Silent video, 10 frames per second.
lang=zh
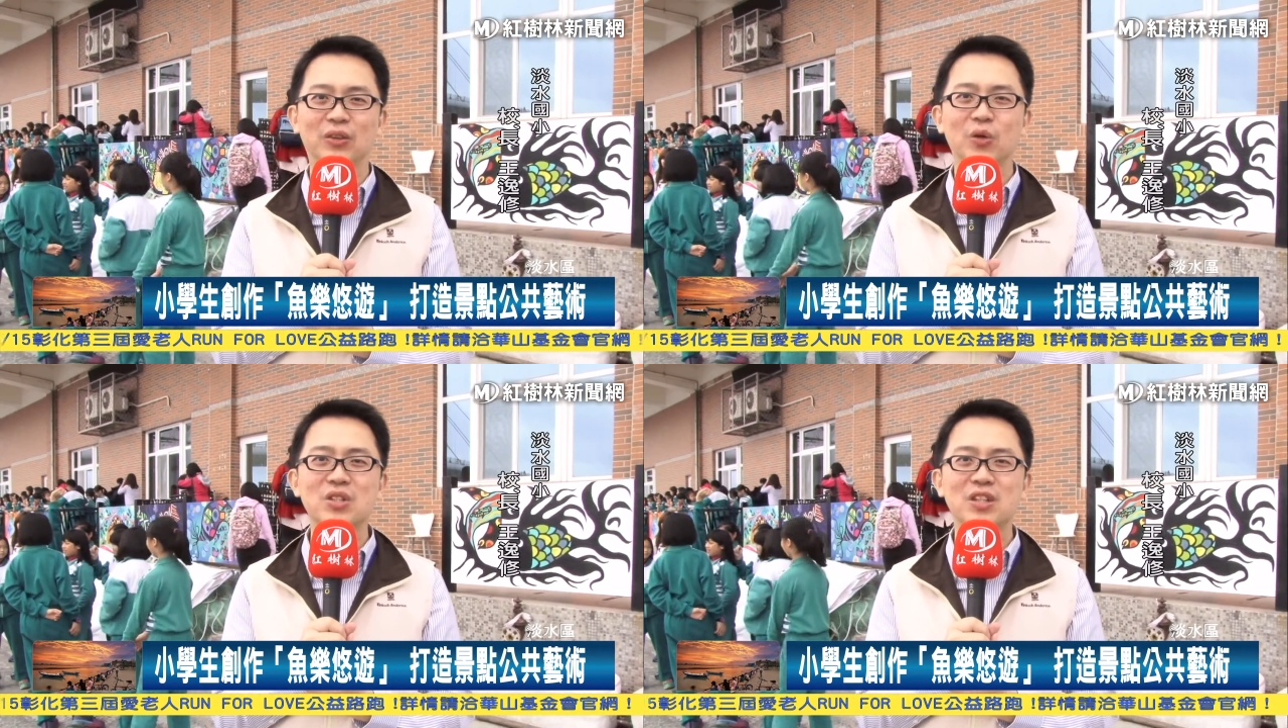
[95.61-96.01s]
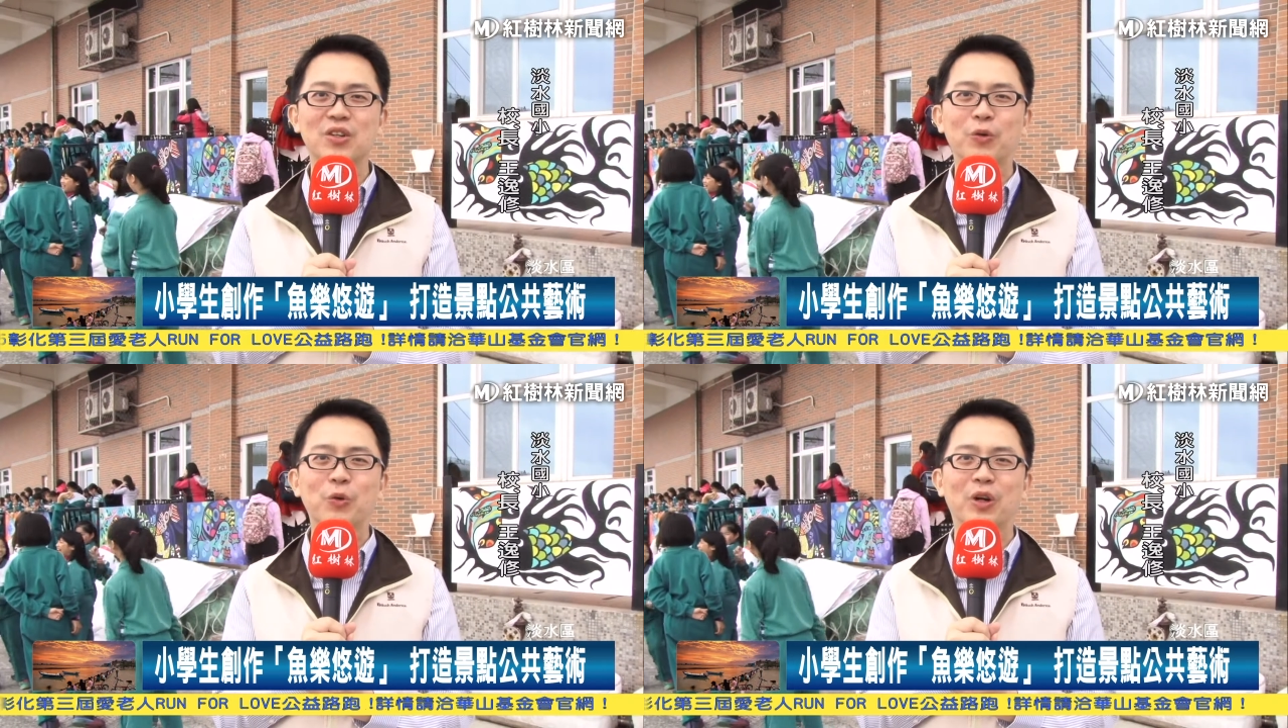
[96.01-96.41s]
同时
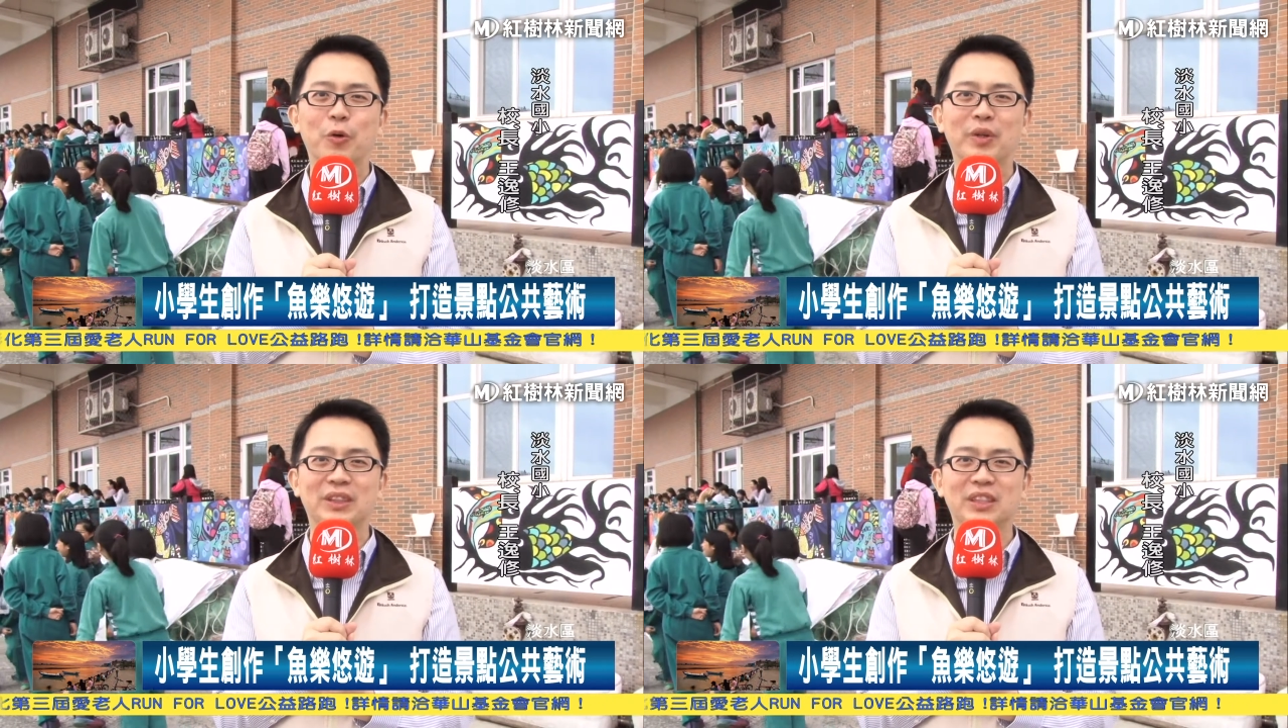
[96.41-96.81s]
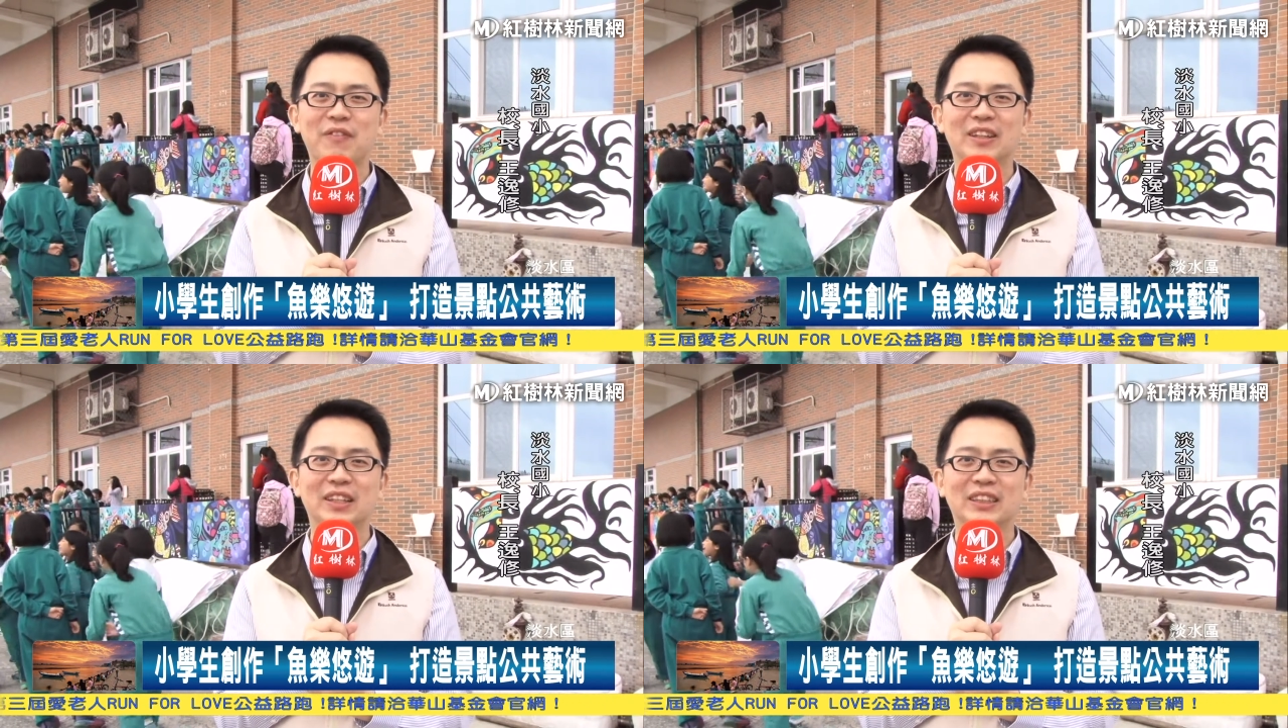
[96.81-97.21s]
融入了我们西
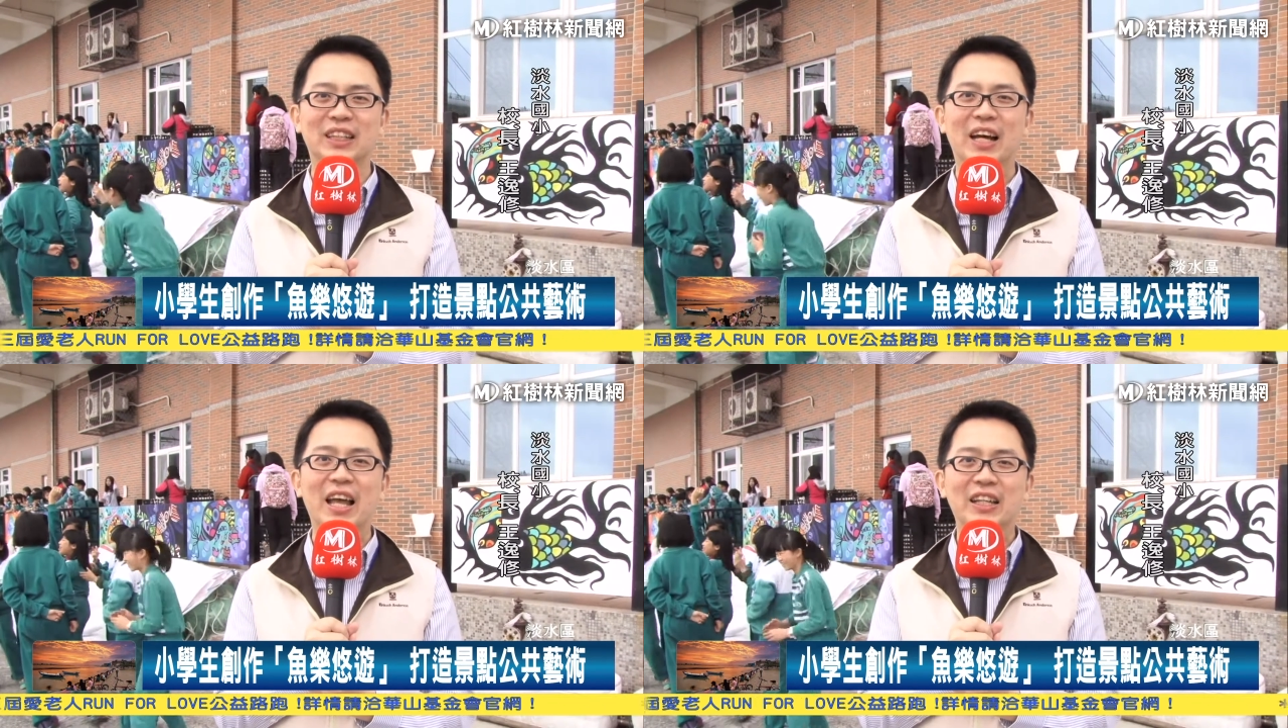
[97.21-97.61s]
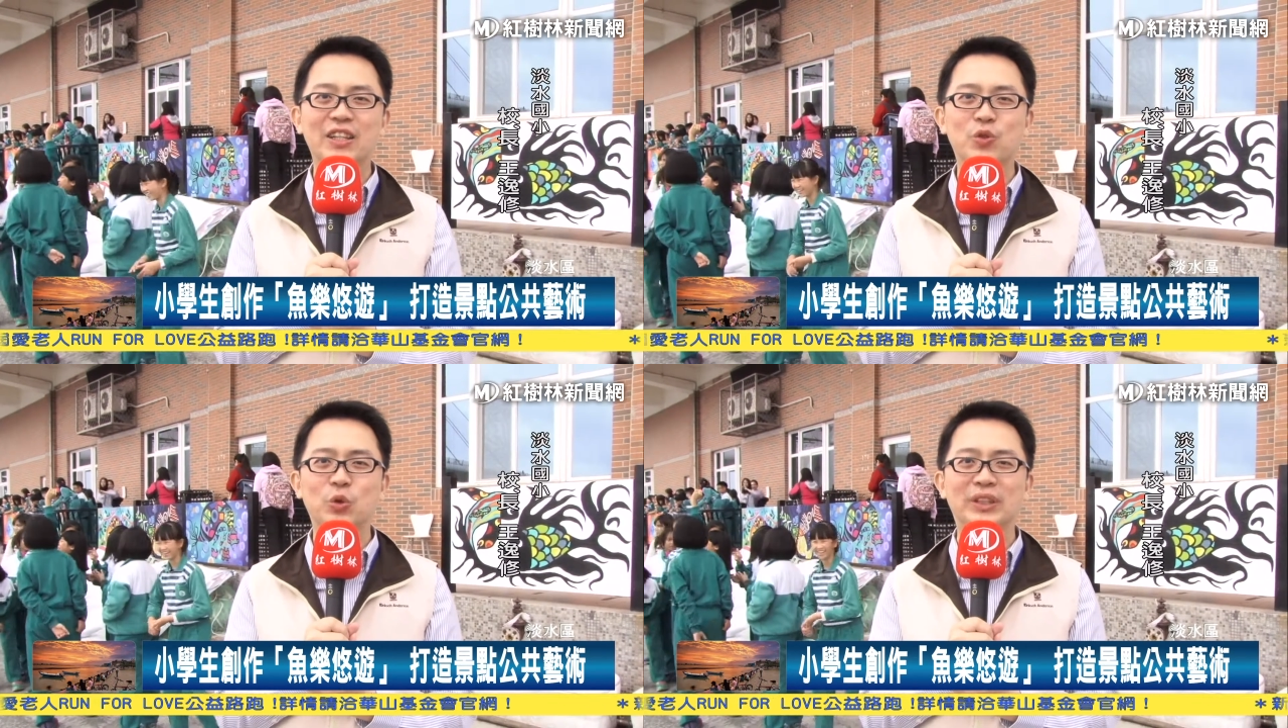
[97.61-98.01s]
方的这个艺
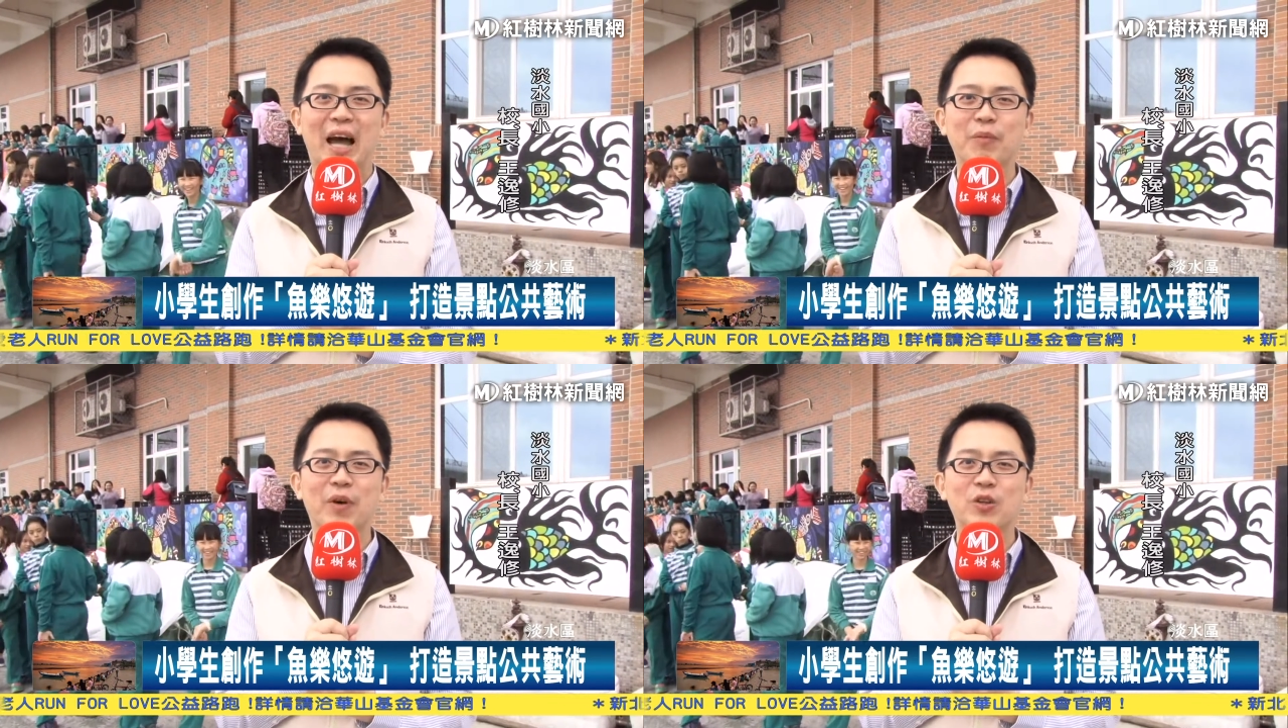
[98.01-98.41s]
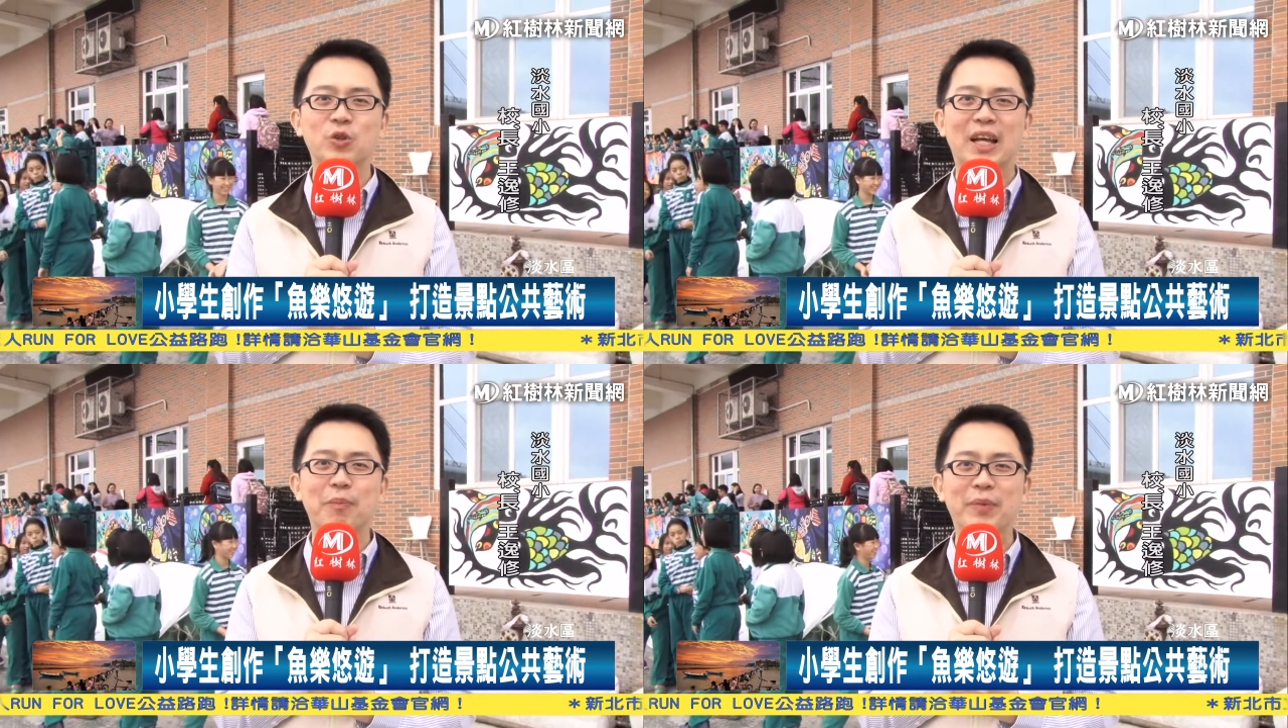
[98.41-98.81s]
术家，比方说
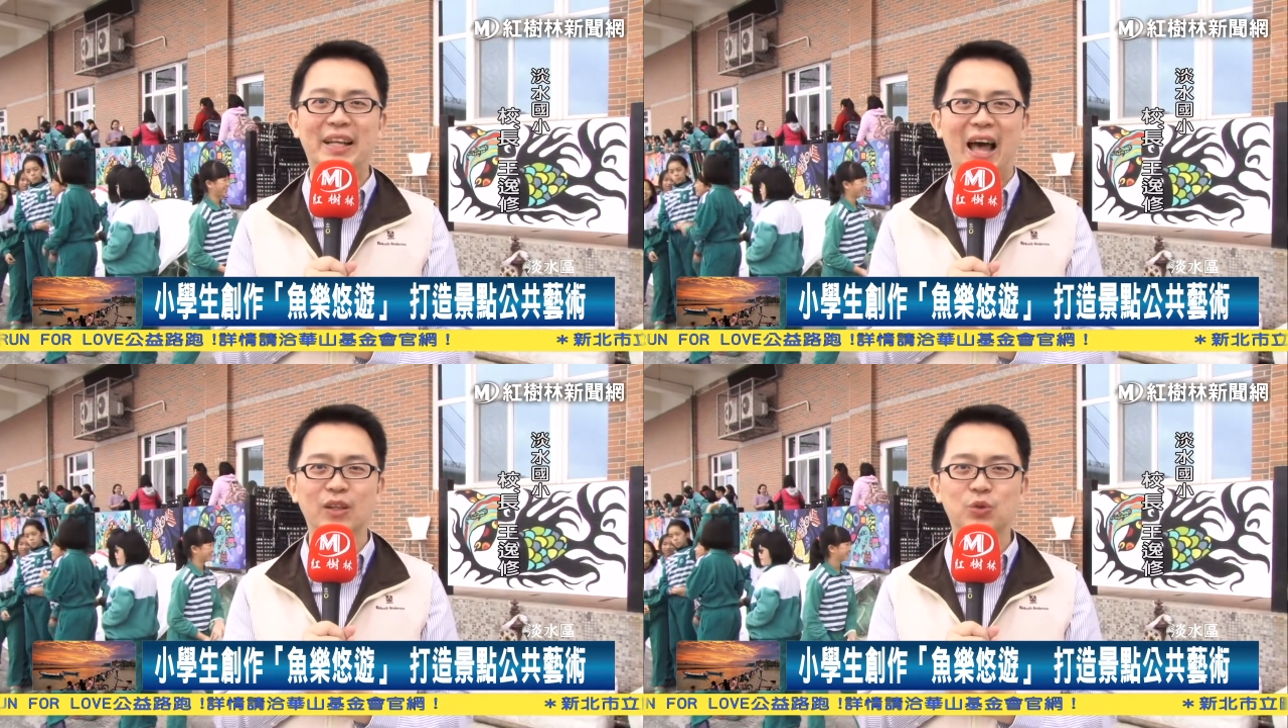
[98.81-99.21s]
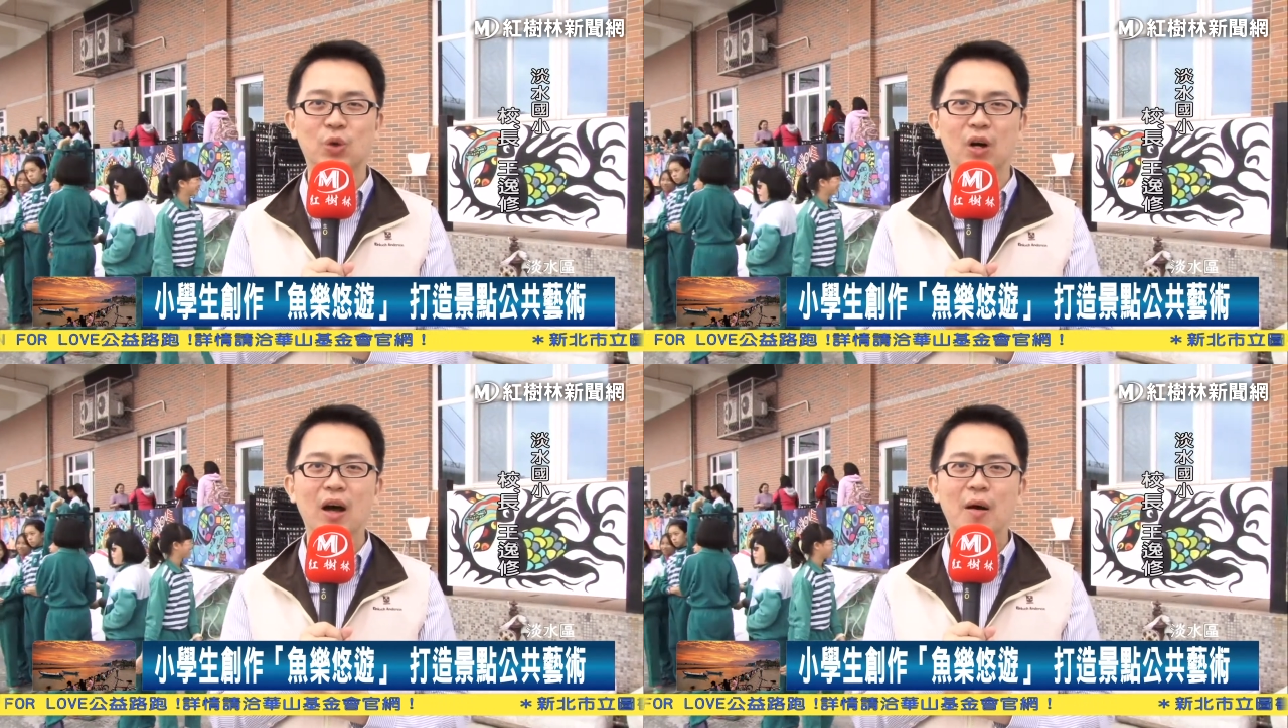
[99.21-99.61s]
像毕卡索、